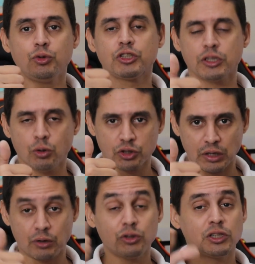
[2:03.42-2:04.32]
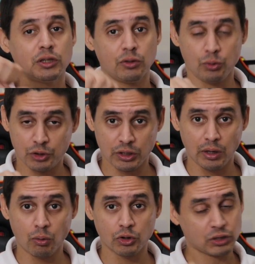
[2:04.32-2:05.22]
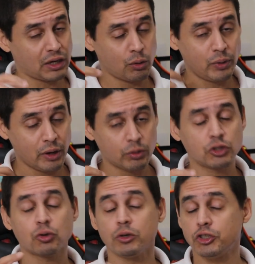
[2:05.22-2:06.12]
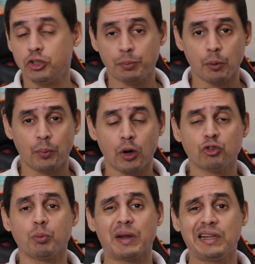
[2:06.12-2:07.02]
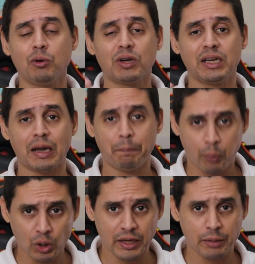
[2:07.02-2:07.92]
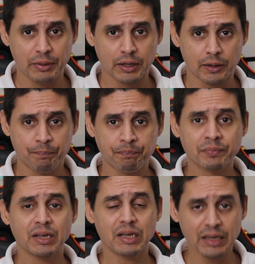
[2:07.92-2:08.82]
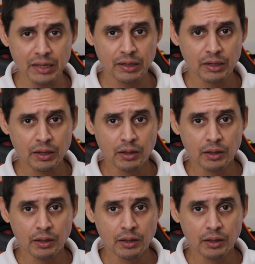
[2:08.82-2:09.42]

os que gostaram, os que, os que não gostaram, eu que escondi de propósito para não criar polêmica e